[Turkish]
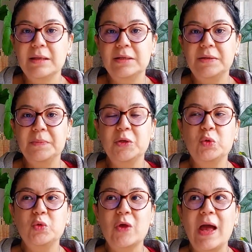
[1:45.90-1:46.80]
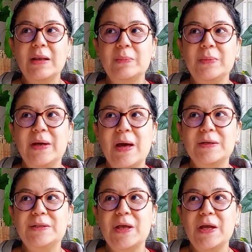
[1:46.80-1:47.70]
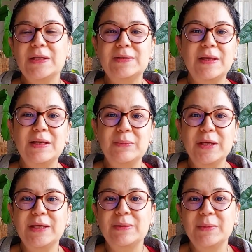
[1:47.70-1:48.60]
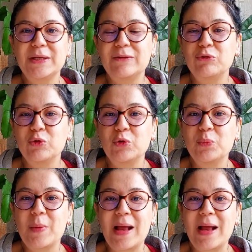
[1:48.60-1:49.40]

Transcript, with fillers: Şimdi güzel birkaç tane terime girmek istiyorum.